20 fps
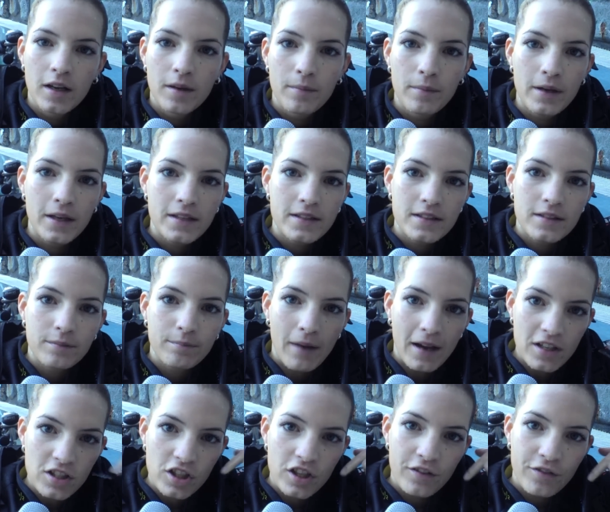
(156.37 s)
Mit
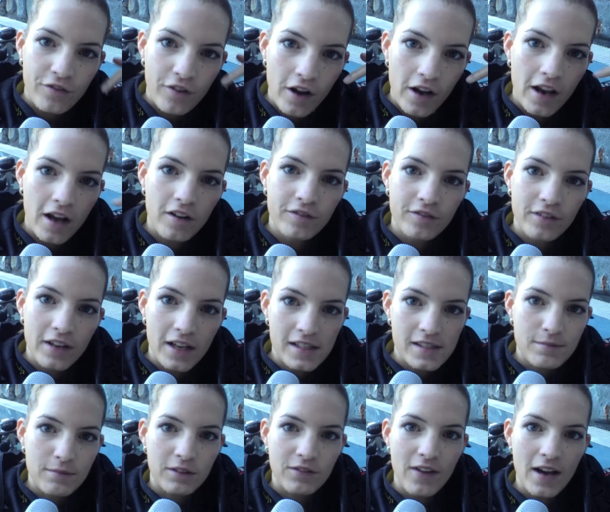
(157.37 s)
Maschke volllaufen
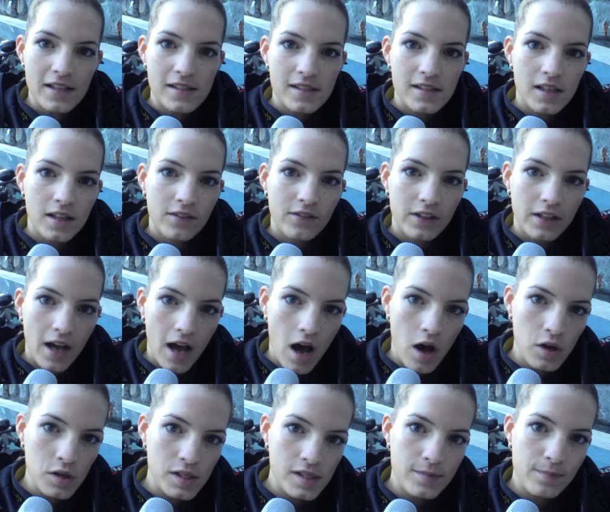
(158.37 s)
lassen mit Wasser,
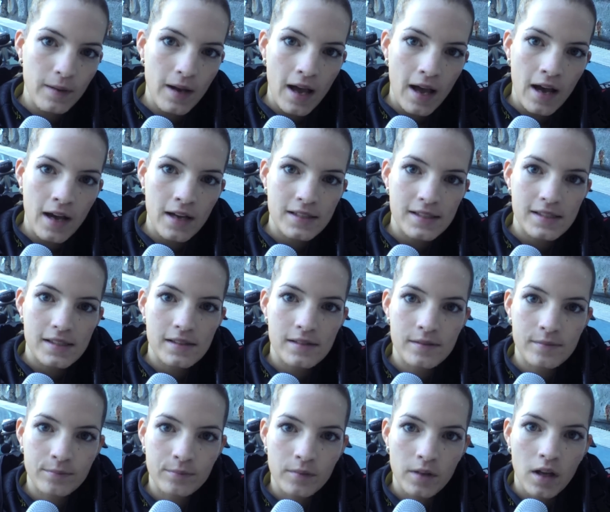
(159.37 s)
wieder
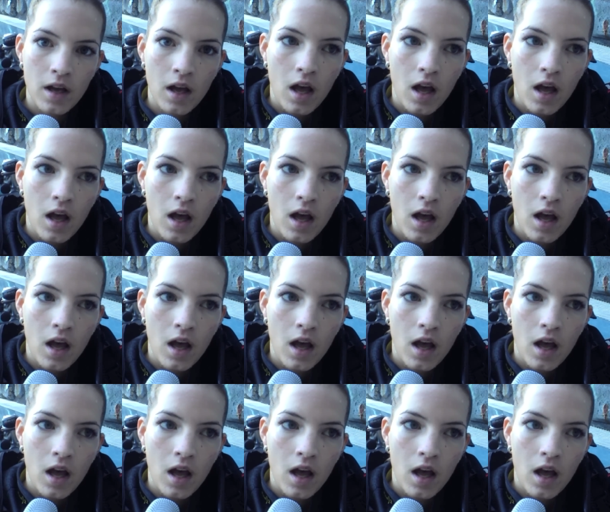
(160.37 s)
ausblasen.